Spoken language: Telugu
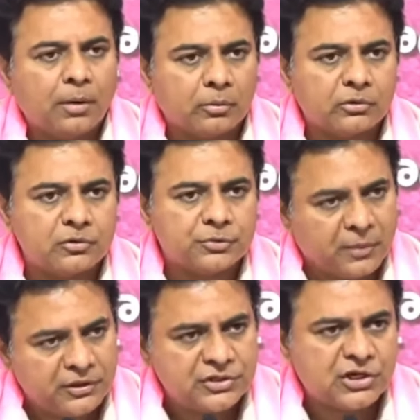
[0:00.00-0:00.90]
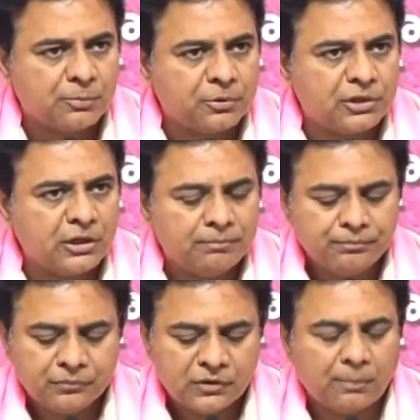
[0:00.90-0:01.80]
ప్రభుత్వం స్పందించకపోతే
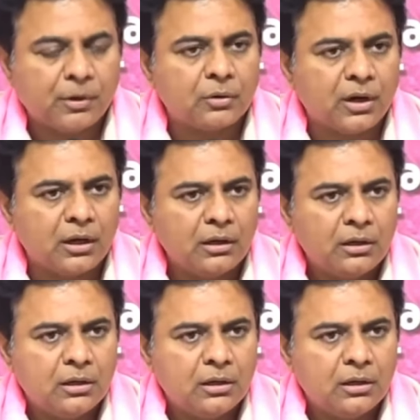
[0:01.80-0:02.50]
తప్పకుండా